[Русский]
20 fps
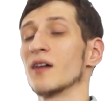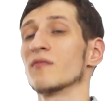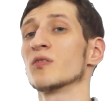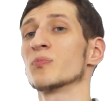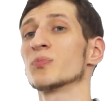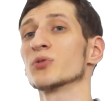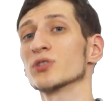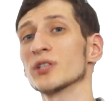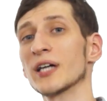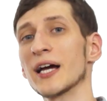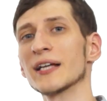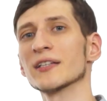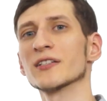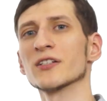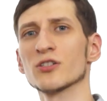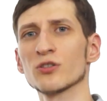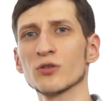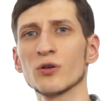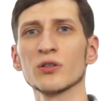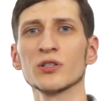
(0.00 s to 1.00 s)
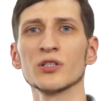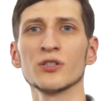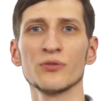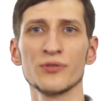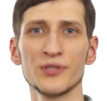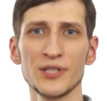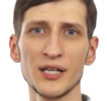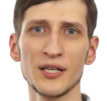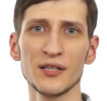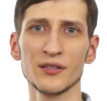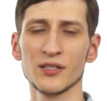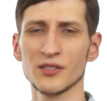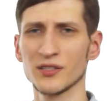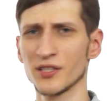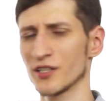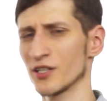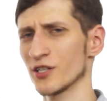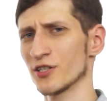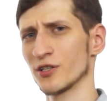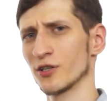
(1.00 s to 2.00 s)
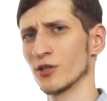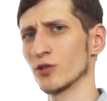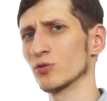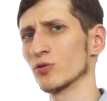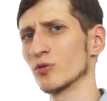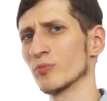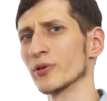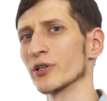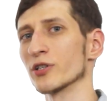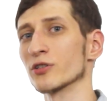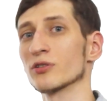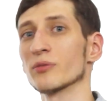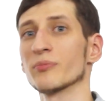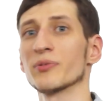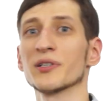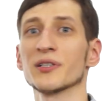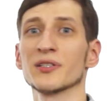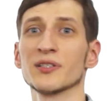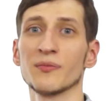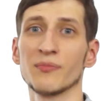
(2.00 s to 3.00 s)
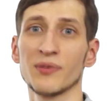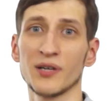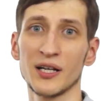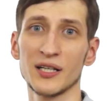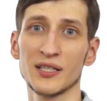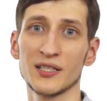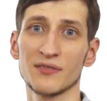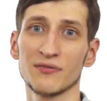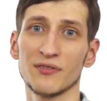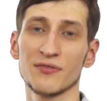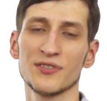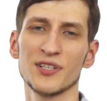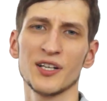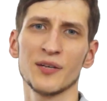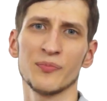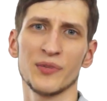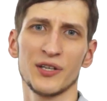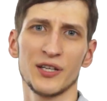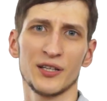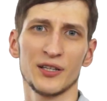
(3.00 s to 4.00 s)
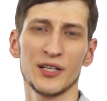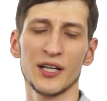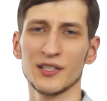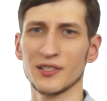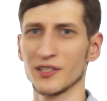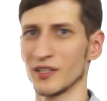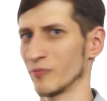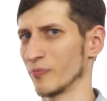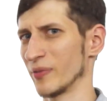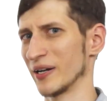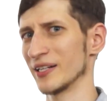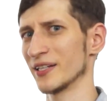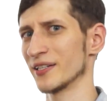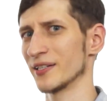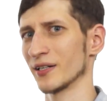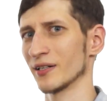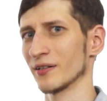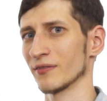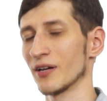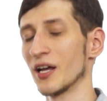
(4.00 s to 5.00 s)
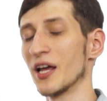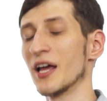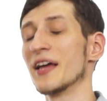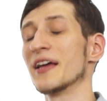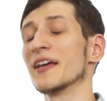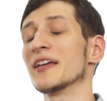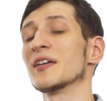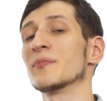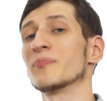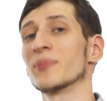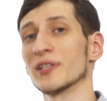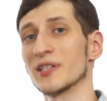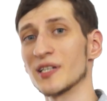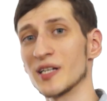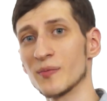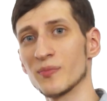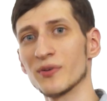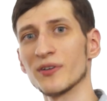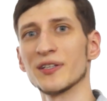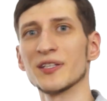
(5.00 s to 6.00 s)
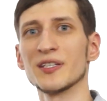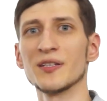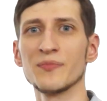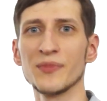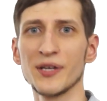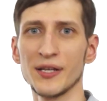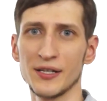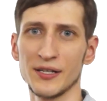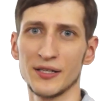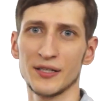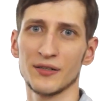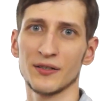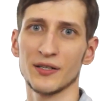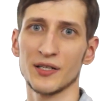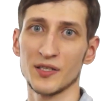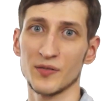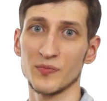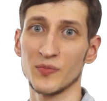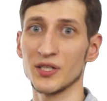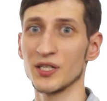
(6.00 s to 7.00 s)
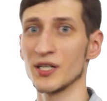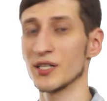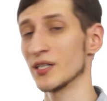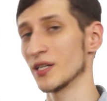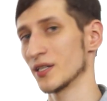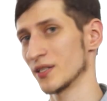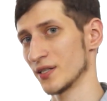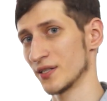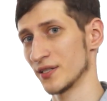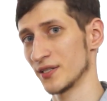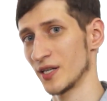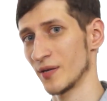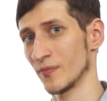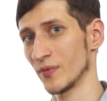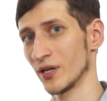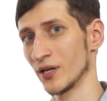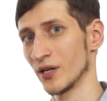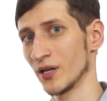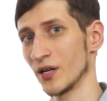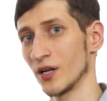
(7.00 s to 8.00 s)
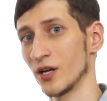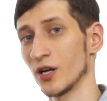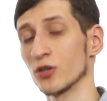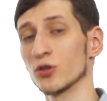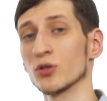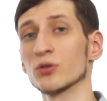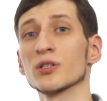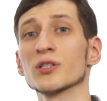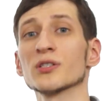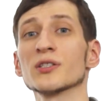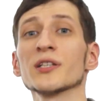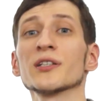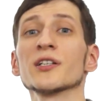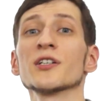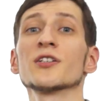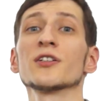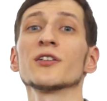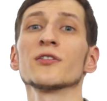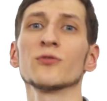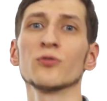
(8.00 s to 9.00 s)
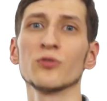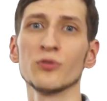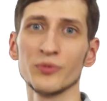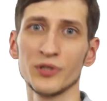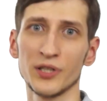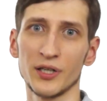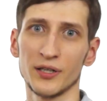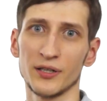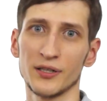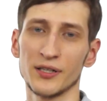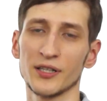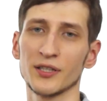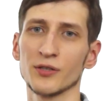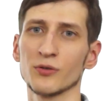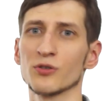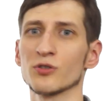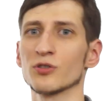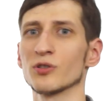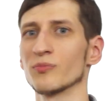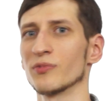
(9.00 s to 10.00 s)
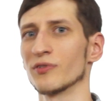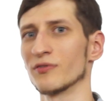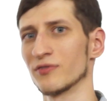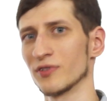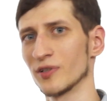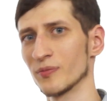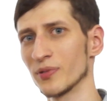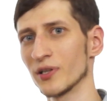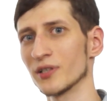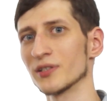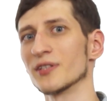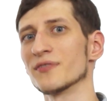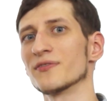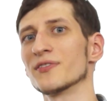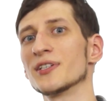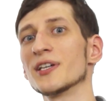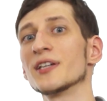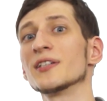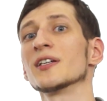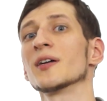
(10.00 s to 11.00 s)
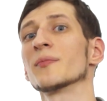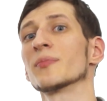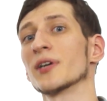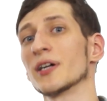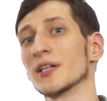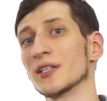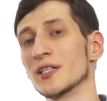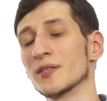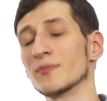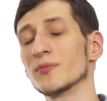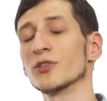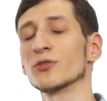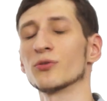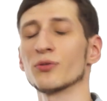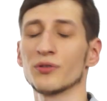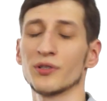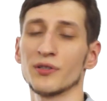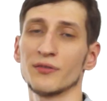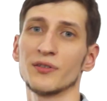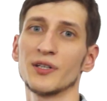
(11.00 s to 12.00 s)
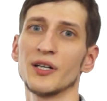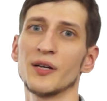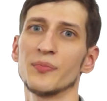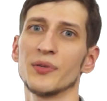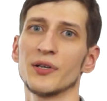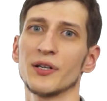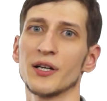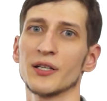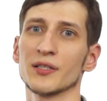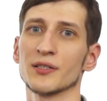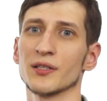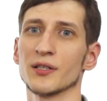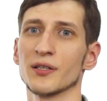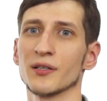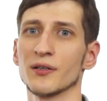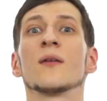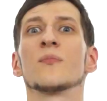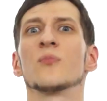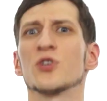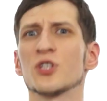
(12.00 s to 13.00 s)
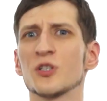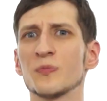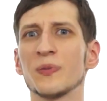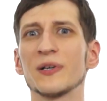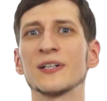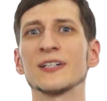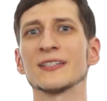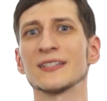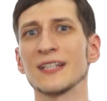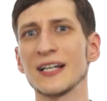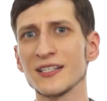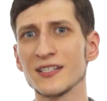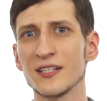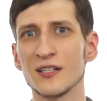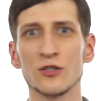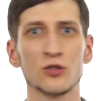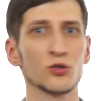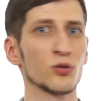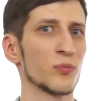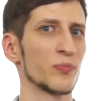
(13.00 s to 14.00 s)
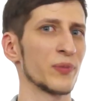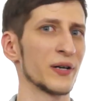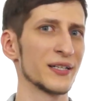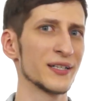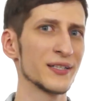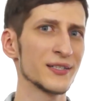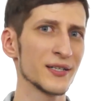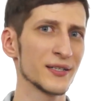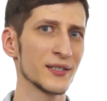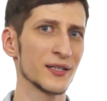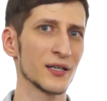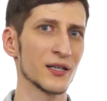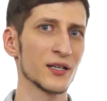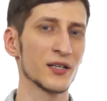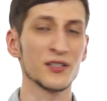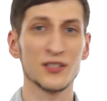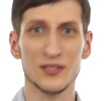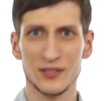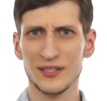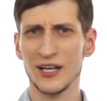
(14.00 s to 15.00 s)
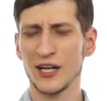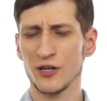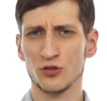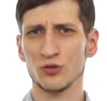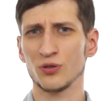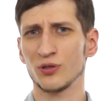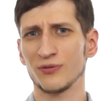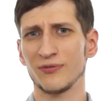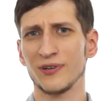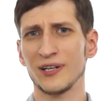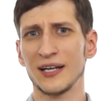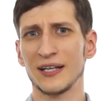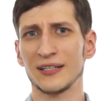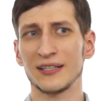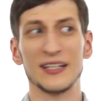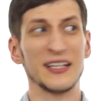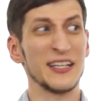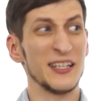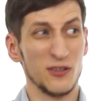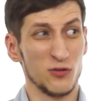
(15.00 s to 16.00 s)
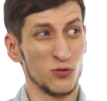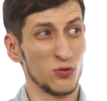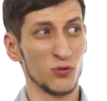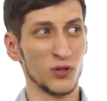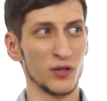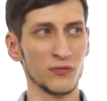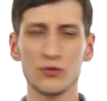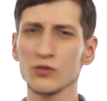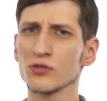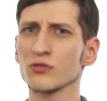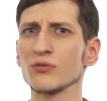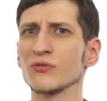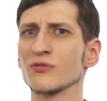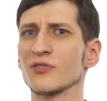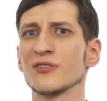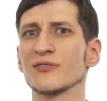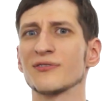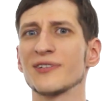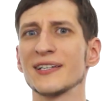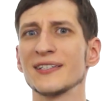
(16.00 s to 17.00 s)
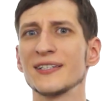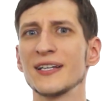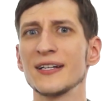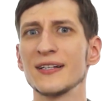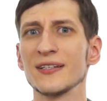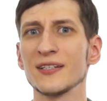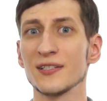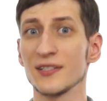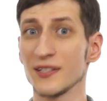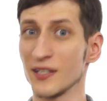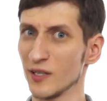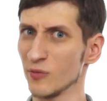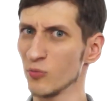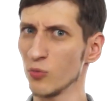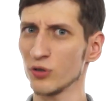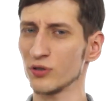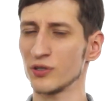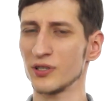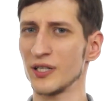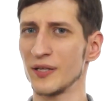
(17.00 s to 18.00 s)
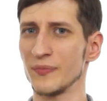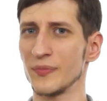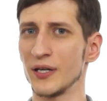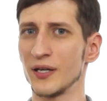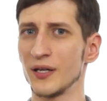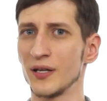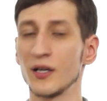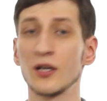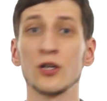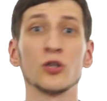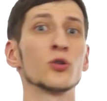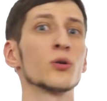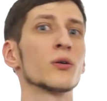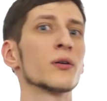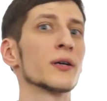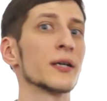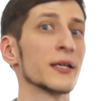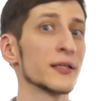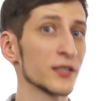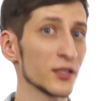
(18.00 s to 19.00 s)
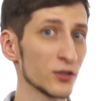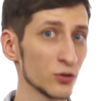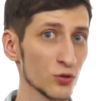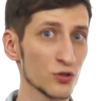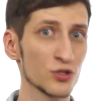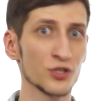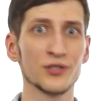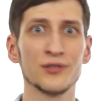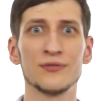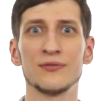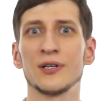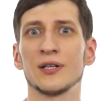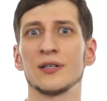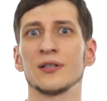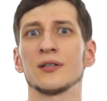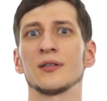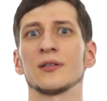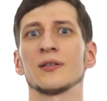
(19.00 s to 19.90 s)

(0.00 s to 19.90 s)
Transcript: Выпускает из школы людей достаточно глупых, чтобы разобраться во всех махинациях политиков и потребовать немедленного изменения системы, но достаточно умных для того, чтобы выполнить все необходимые трудовые операции. Может показаться, что политики не знают, что творят и руководствуются своей деятельностью эмоциями, но это тоже неверно.